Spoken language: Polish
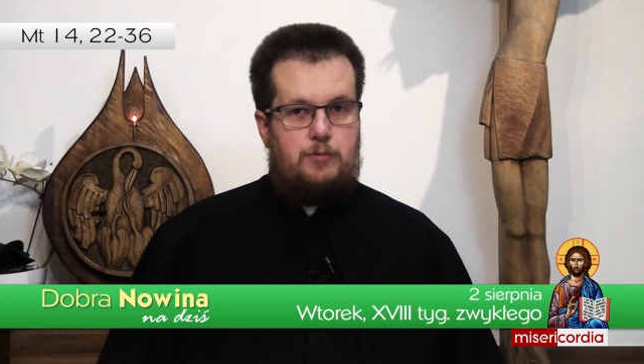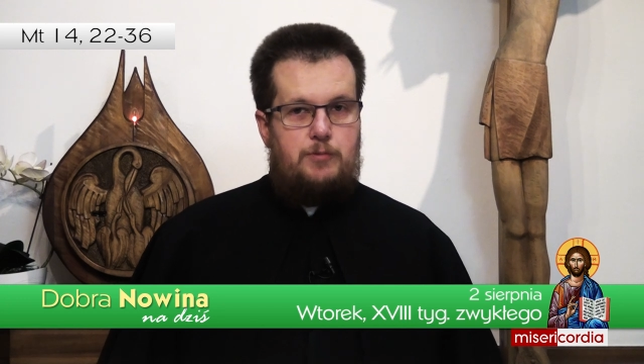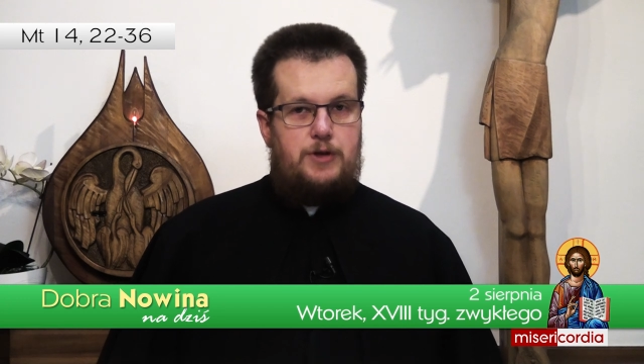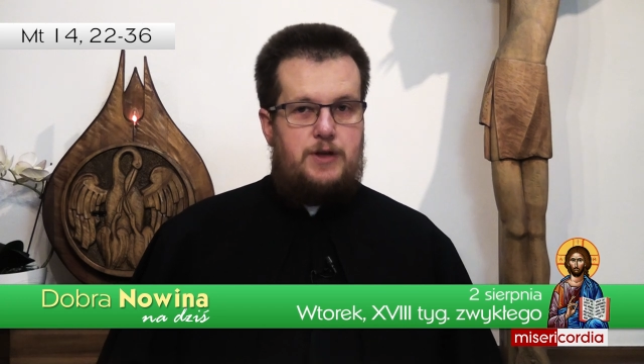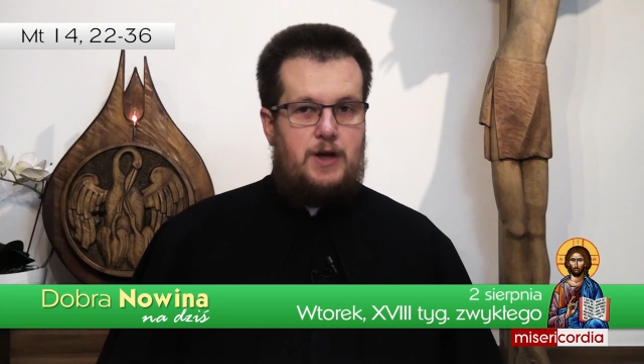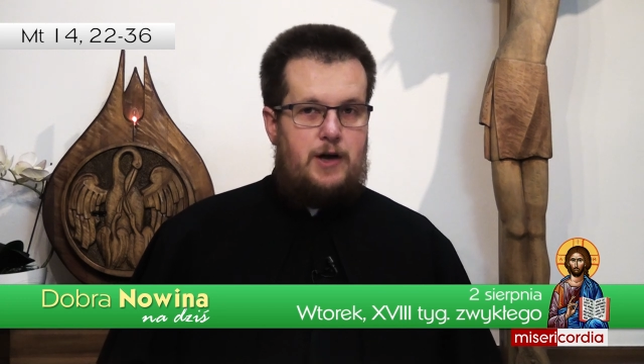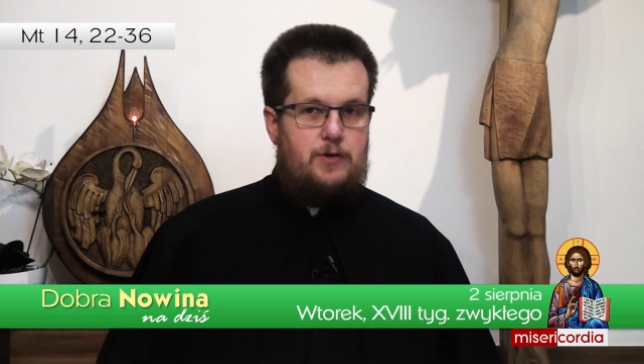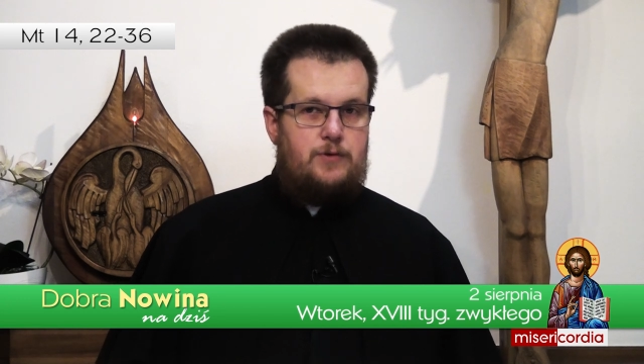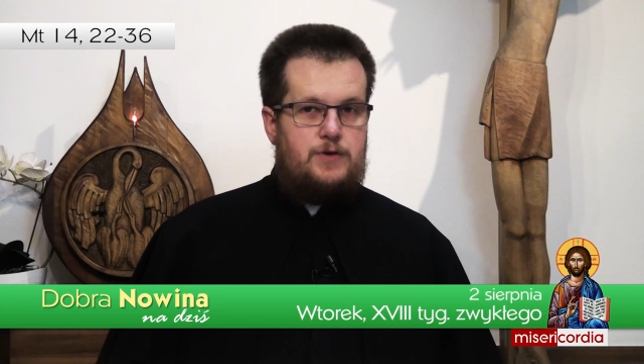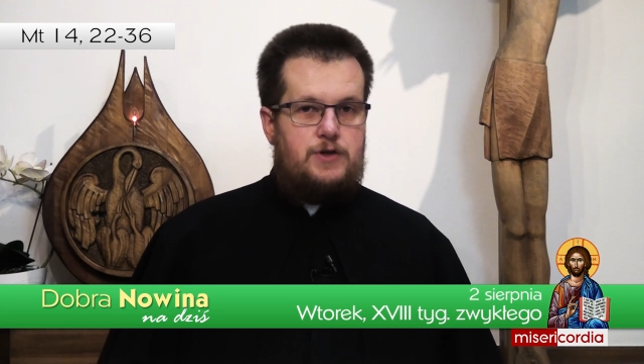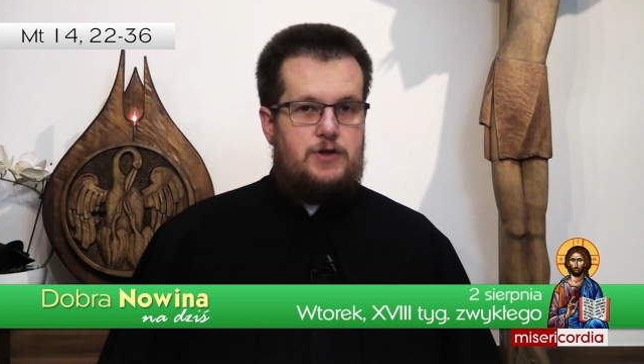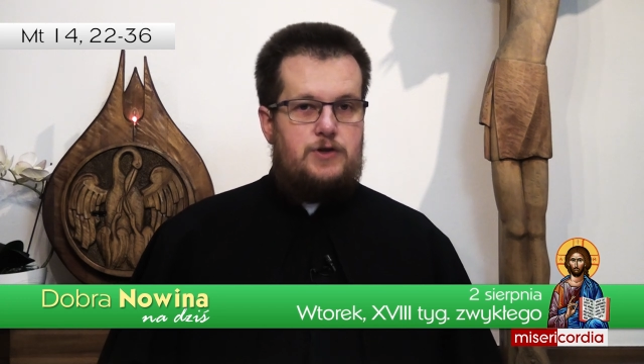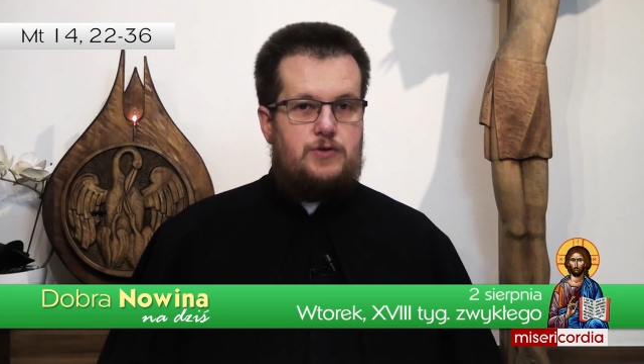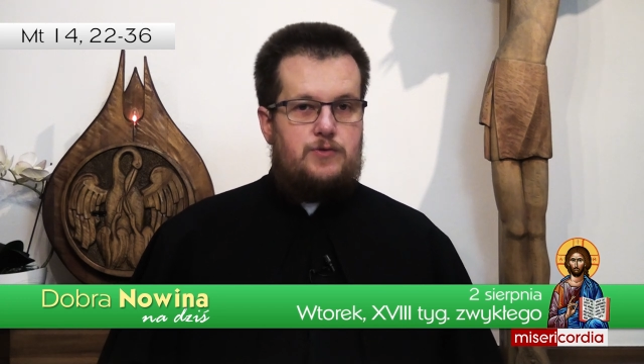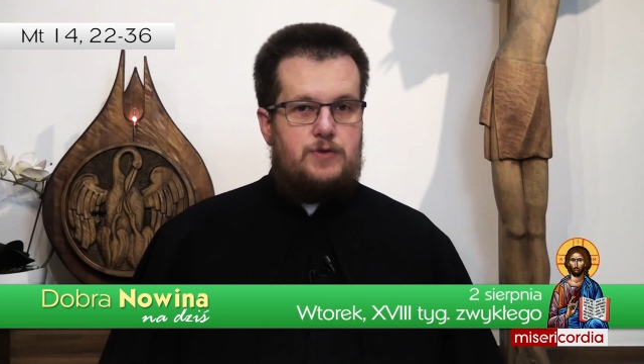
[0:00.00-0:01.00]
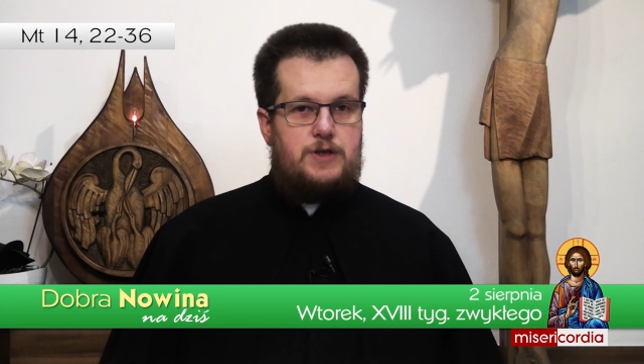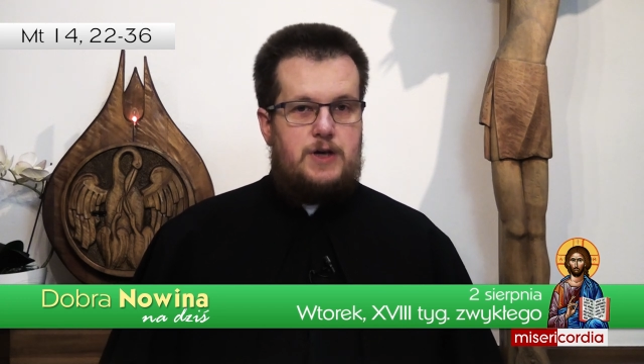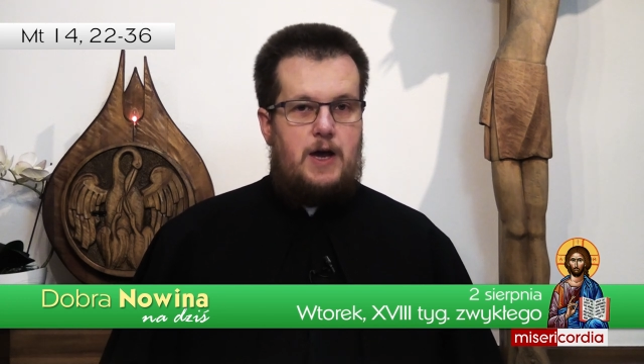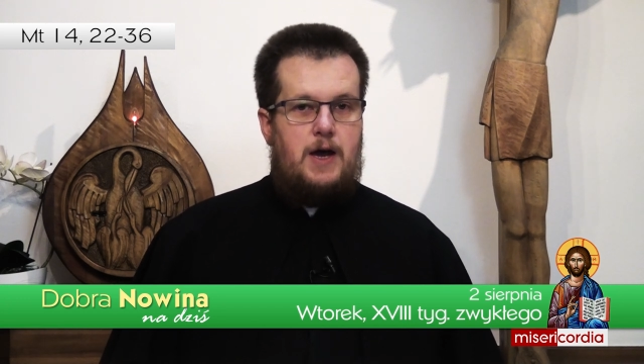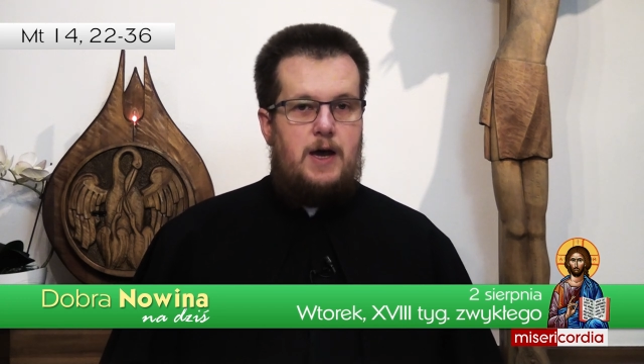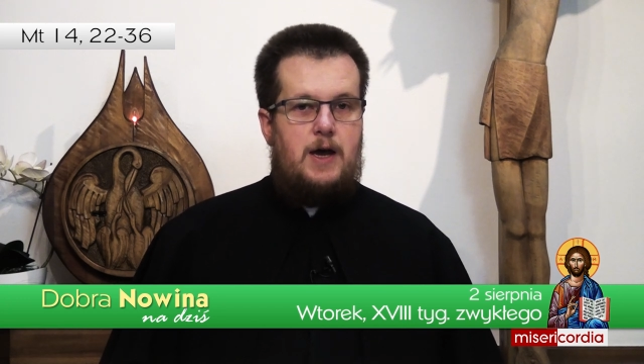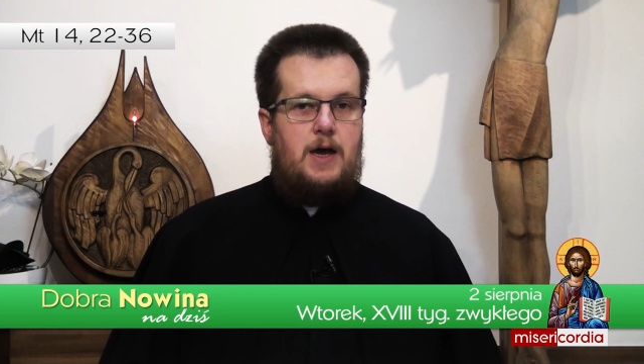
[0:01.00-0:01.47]
pytając
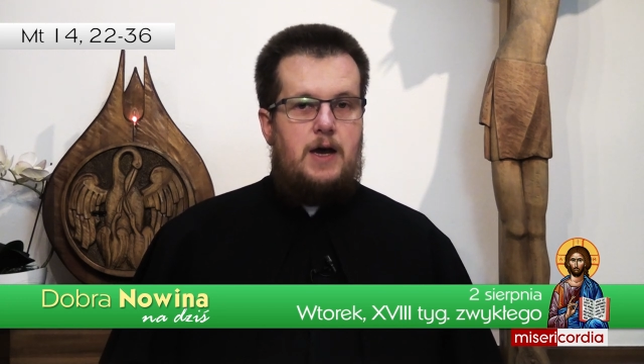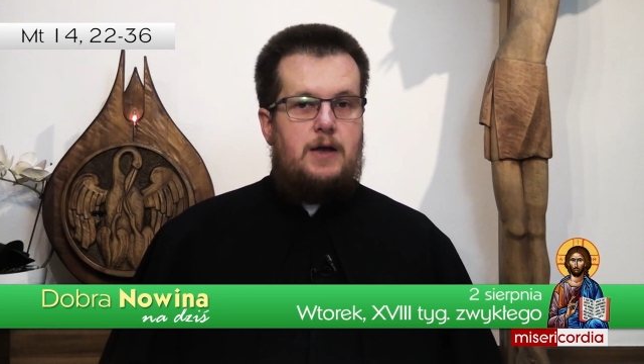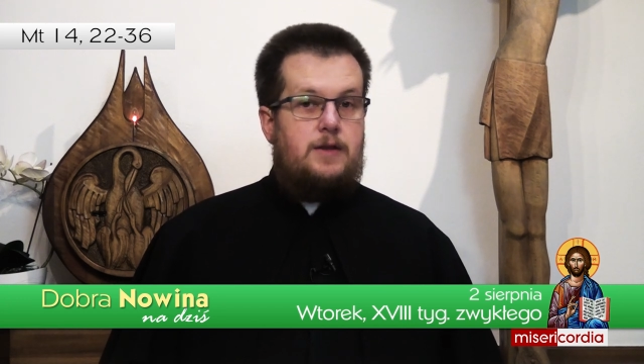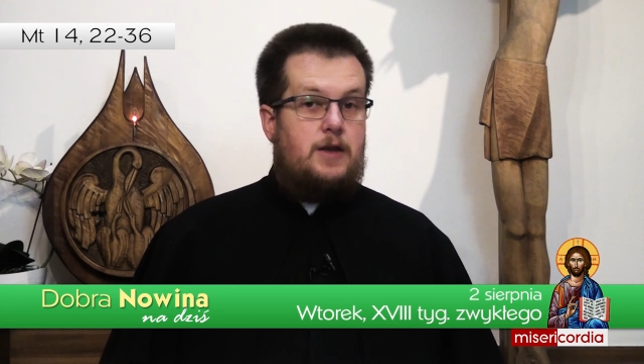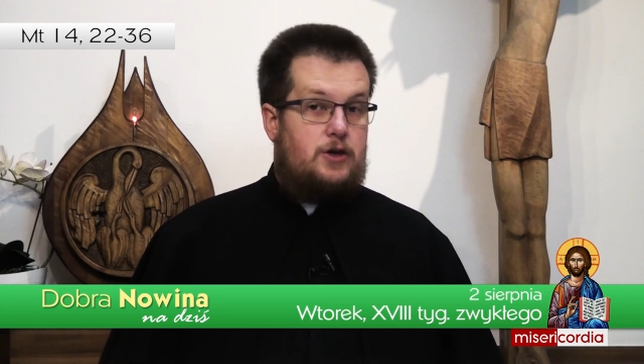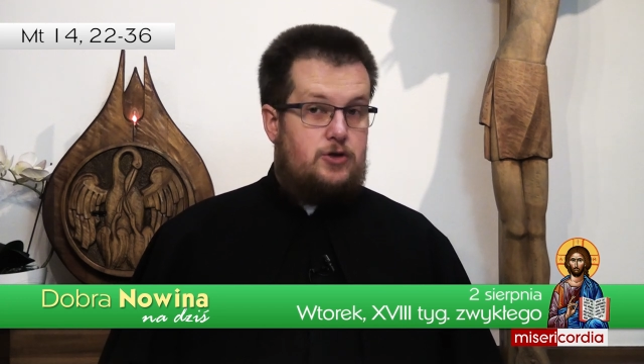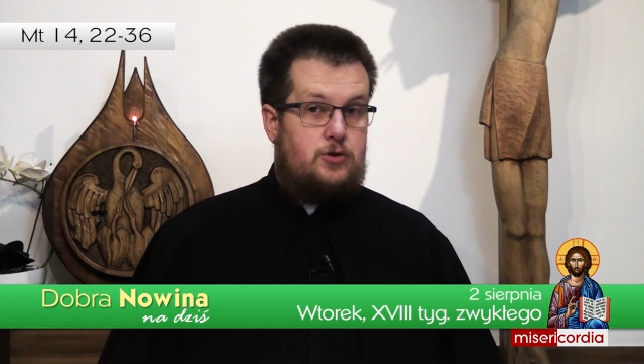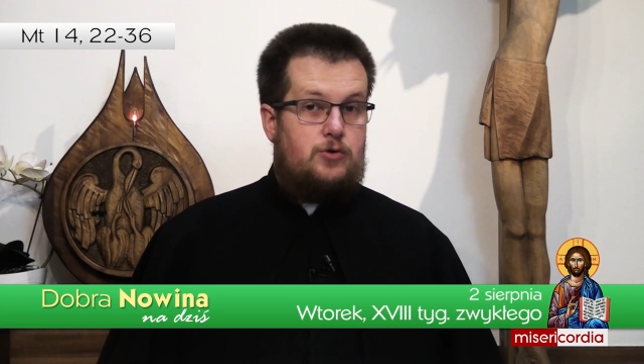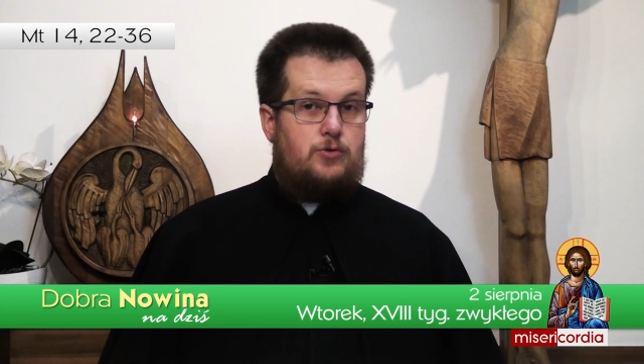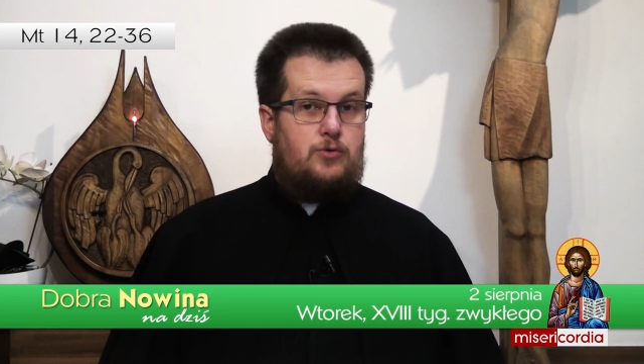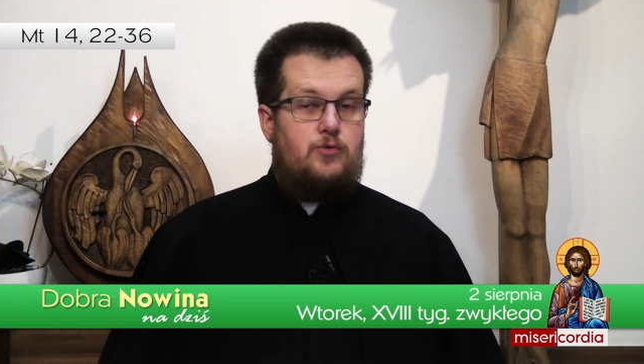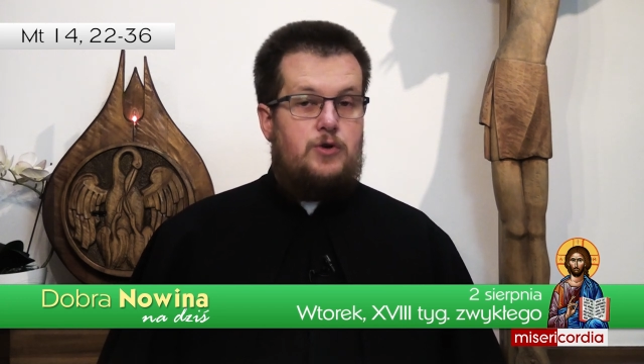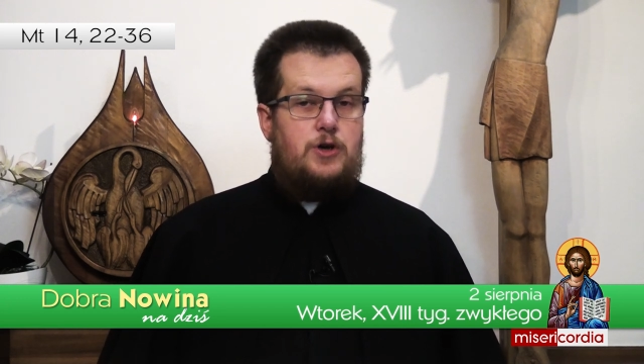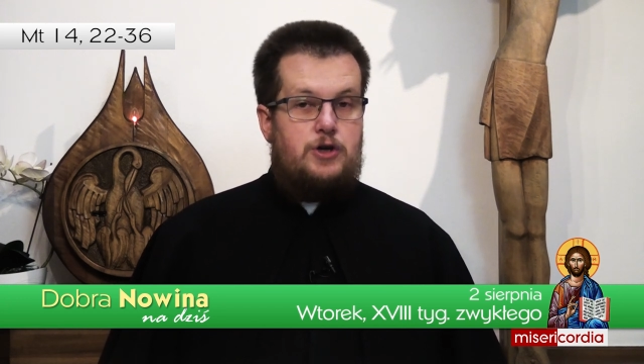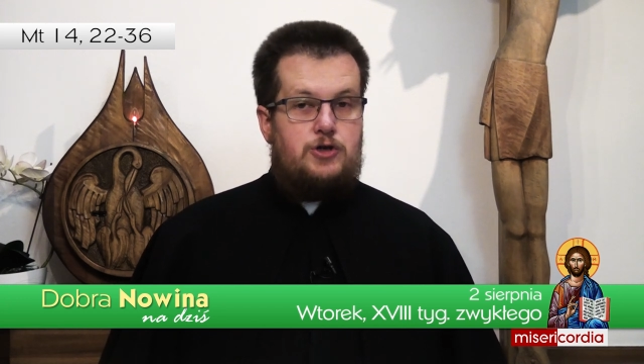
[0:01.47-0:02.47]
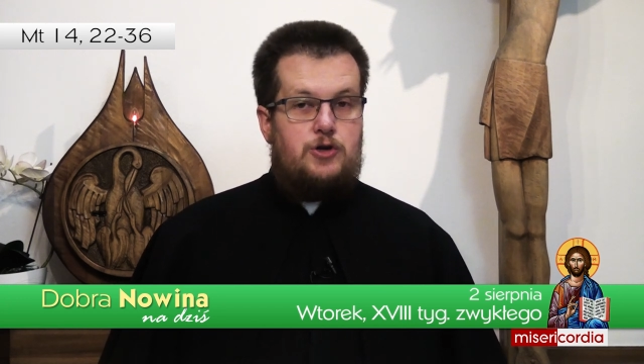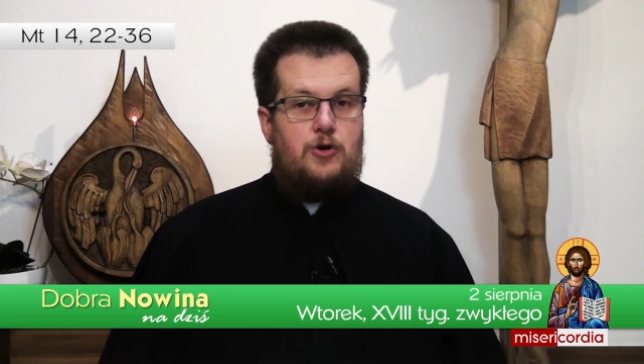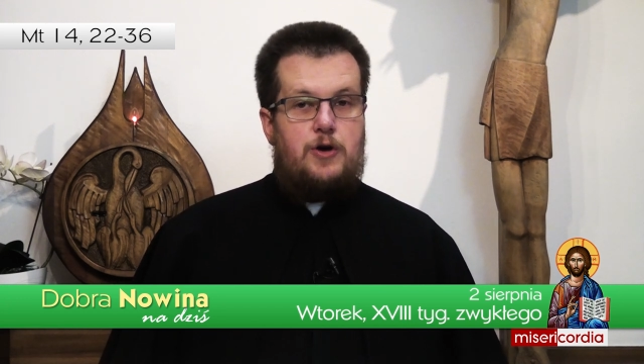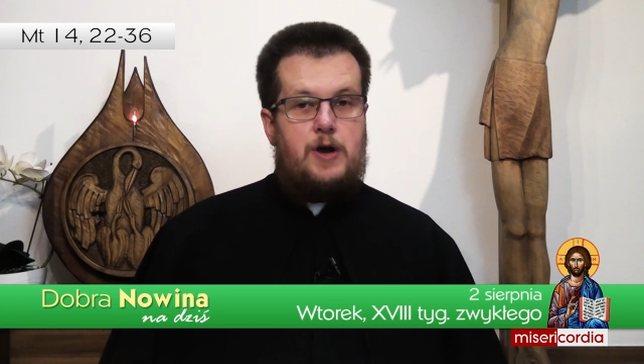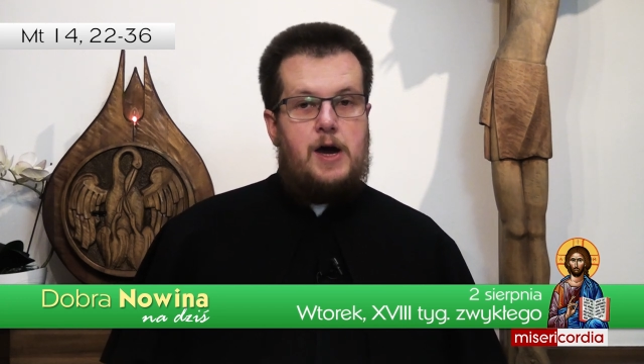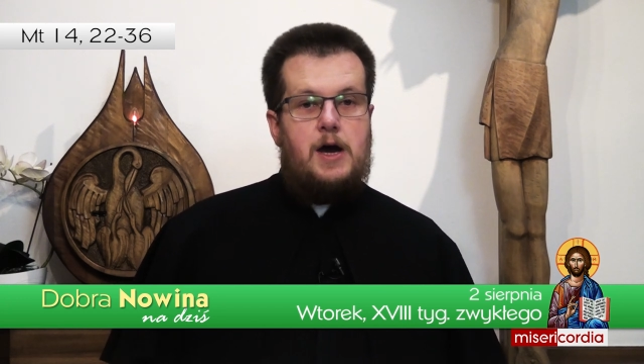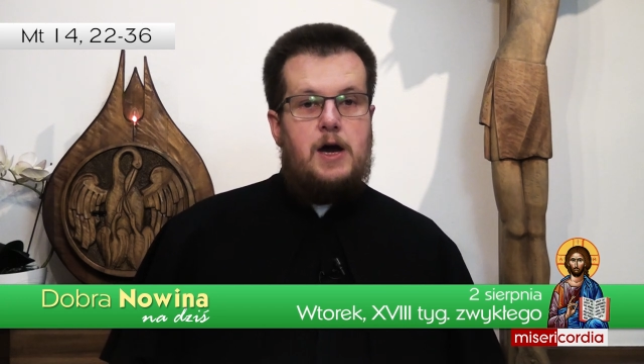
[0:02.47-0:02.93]
Jezusa na środku
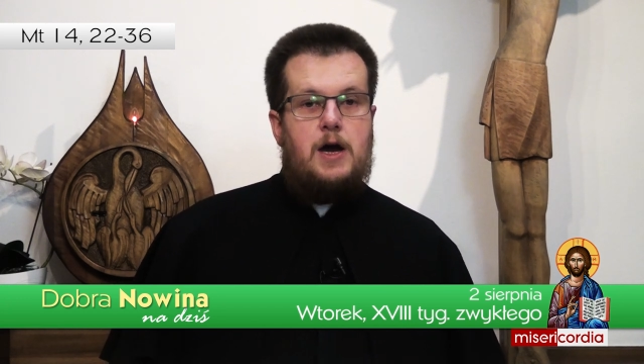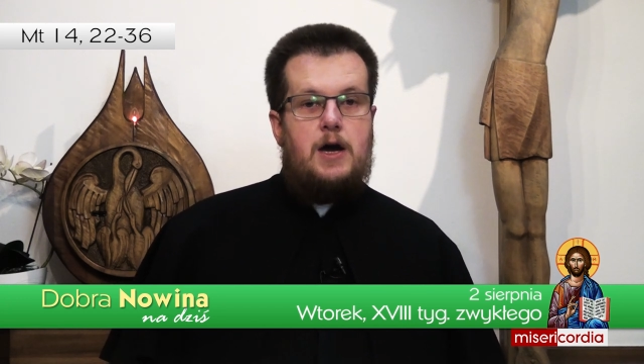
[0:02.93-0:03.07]
jeziora,